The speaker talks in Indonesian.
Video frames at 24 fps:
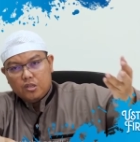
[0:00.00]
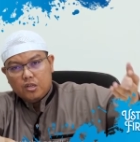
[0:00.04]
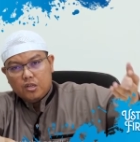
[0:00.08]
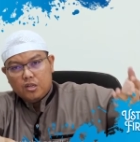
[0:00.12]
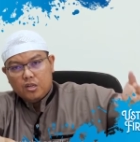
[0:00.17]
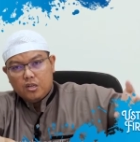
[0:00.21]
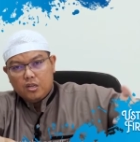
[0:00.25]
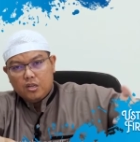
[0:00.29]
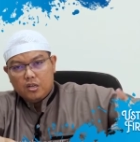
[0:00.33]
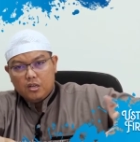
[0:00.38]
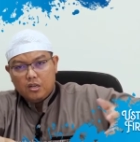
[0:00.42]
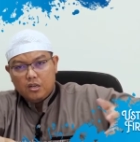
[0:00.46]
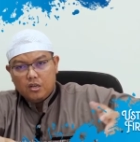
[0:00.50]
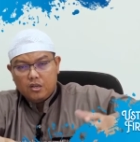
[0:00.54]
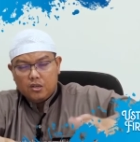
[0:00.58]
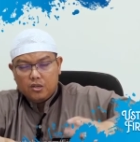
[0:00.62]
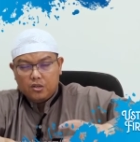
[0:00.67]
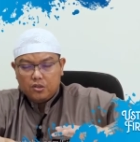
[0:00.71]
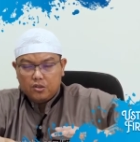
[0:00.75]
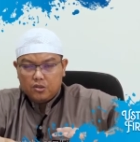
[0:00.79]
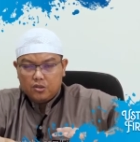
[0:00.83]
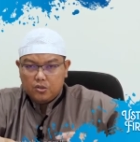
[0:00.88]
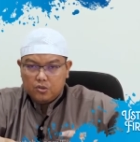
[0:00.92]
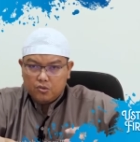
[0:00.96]
eh,
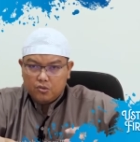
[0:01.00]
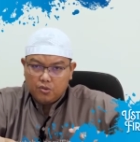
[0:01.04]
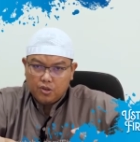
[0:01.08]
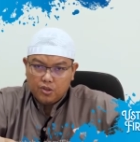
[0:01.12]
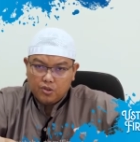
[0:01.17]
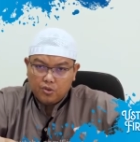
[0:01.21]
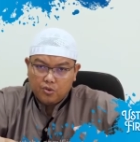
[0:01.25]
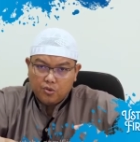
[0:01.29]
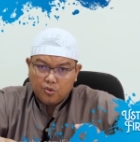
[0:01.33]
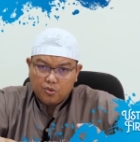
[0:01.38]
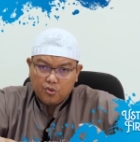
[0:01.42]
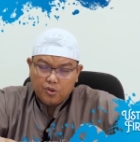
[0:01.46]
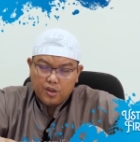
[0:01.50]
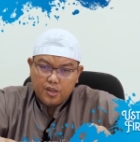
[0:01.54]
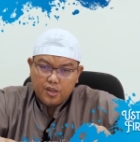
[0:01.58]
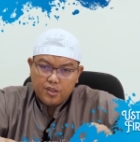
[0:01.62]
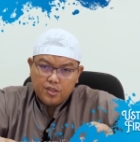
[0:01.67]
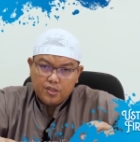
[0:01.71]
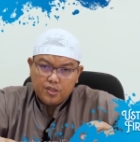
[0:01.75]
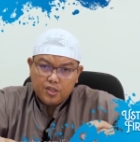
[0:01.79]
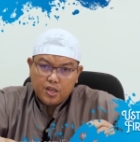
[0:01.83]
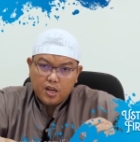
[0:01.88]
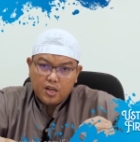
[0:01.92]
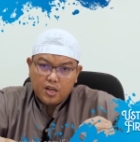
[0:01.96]
"Wadhkuru
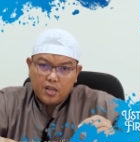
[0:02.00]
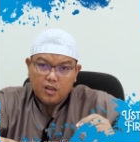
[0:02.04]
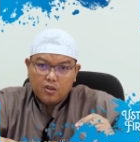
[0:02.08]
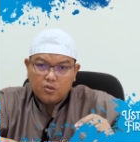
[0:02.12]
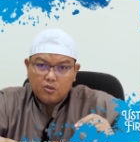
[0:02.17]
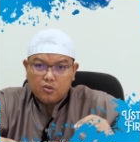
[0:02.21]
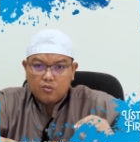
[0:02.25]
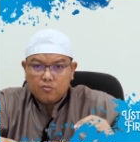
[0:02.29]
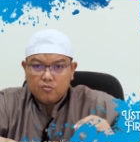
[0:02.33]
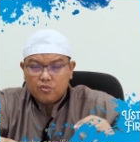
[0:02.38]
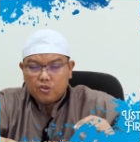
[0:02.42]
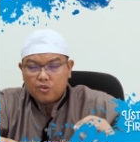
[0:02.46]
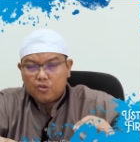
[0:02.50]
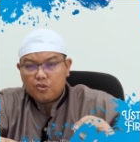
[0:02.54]
idh ja'alakum